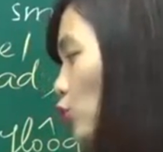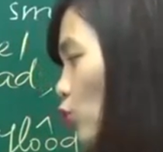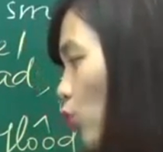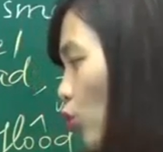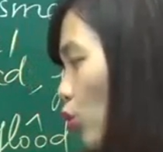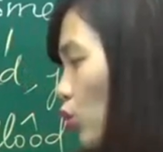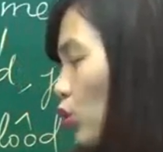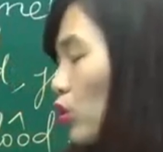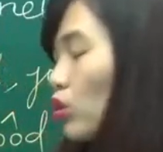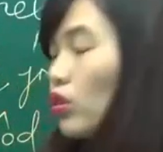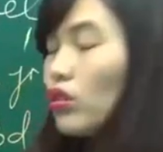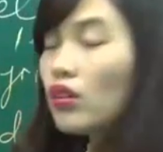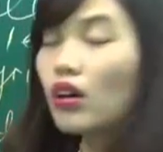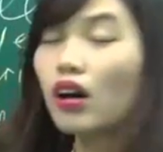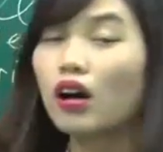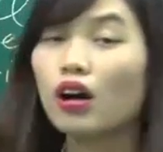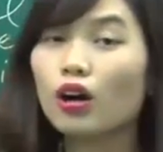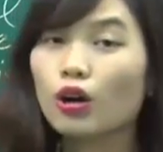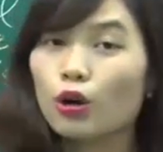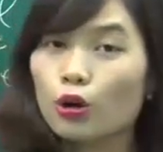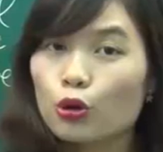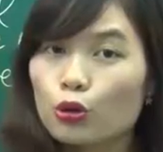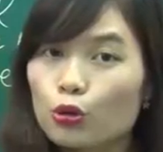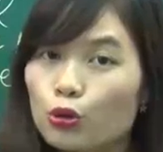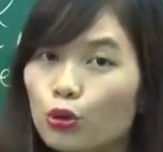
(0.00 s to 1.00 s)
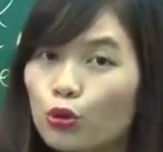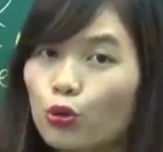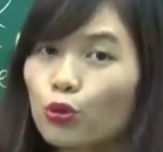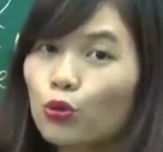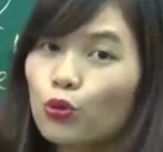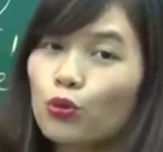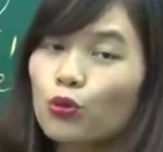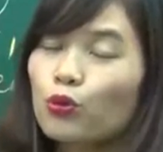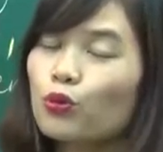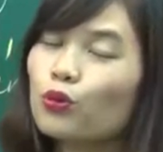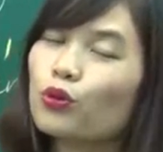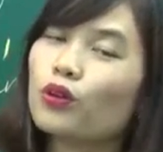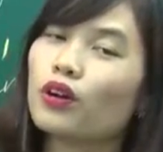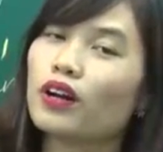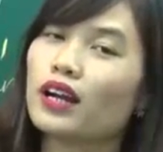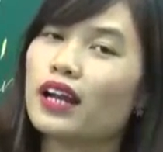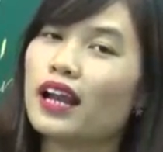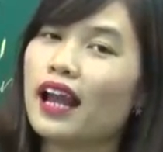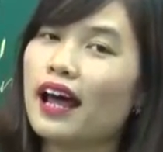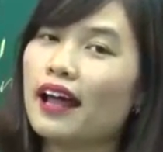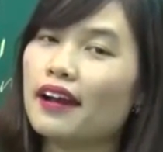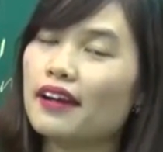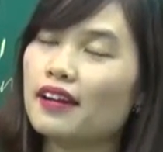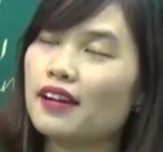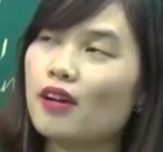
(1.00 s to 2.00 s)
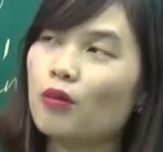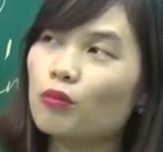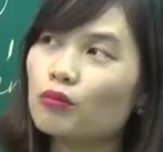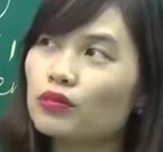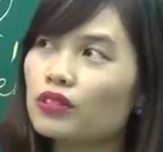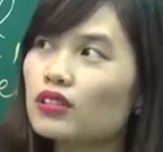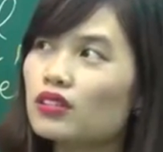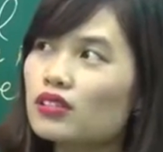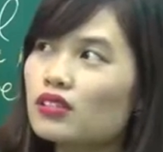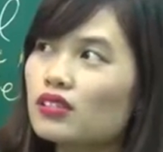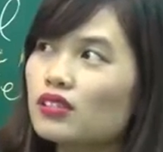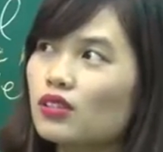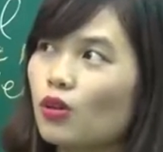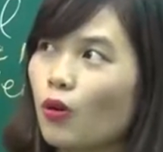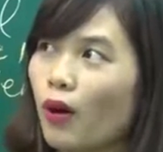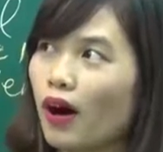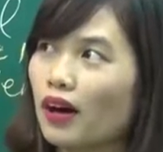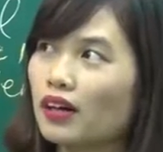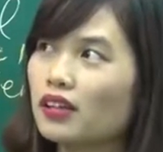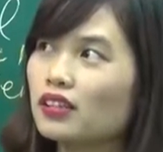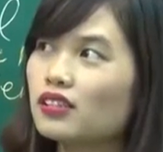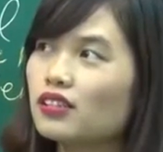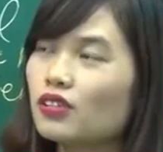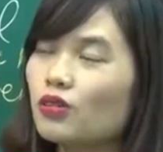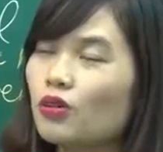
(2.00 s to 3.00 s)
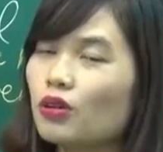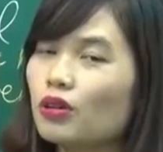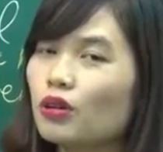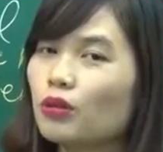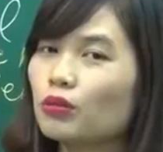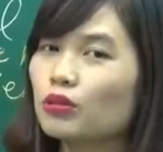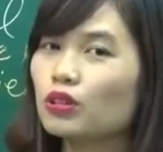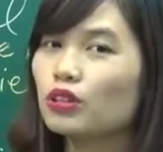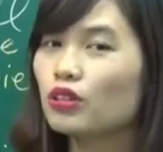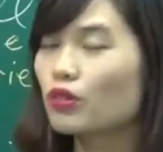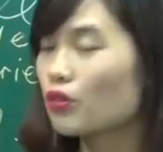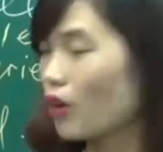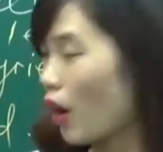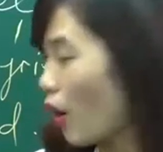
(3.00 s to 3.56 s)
Ví dụ cô từ grew là động từ quá khứ của động từ